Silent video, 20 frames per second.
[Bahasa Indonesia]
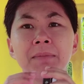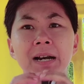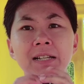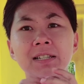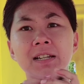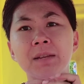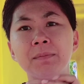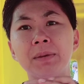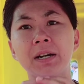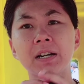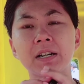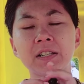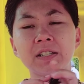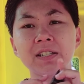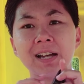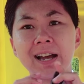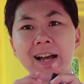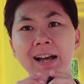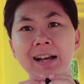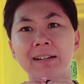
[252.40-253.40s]
Mbak Sri
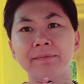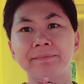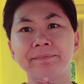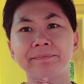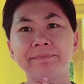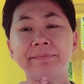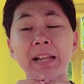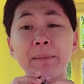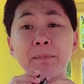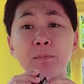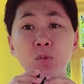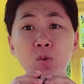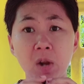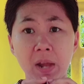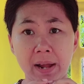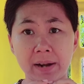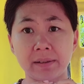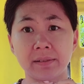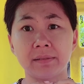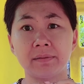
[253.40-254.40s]
bekerja 6
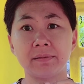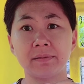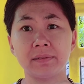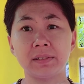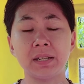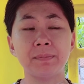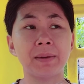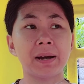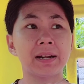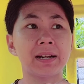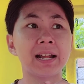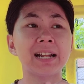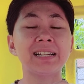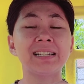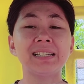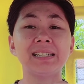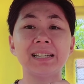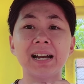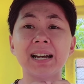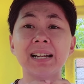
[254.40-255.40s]
bulan di mana
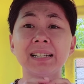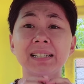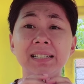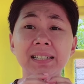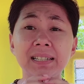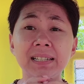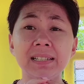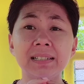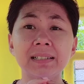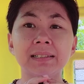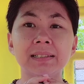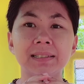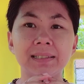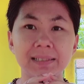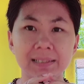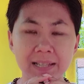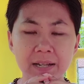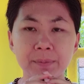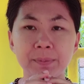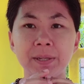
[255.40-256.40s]
dia di
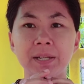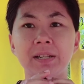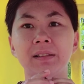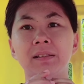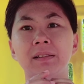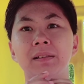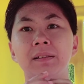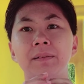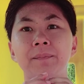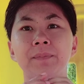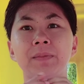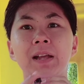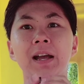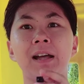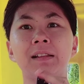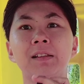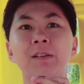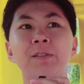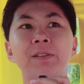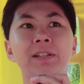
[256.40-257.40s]
terminate
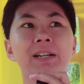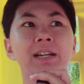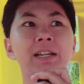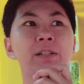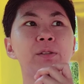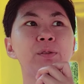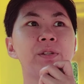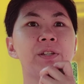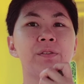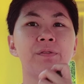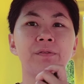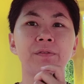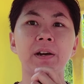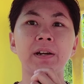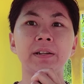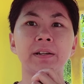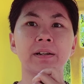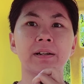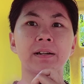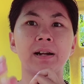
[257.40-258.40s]
atau dia itu di
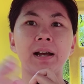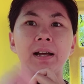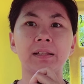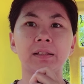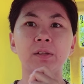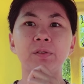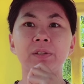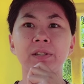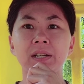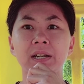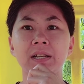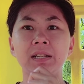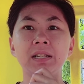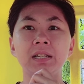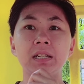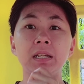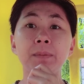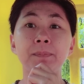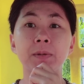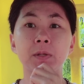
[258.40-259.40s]
fire atau dia
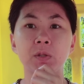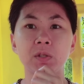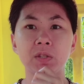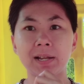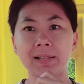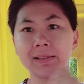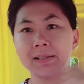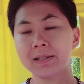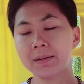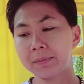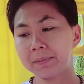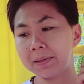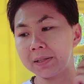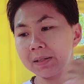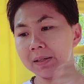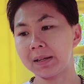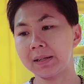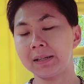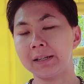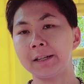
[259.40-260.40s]
ini dipecat sama
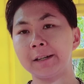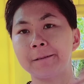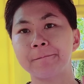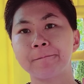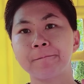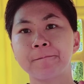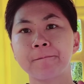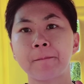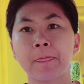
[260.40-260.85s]
majikannya.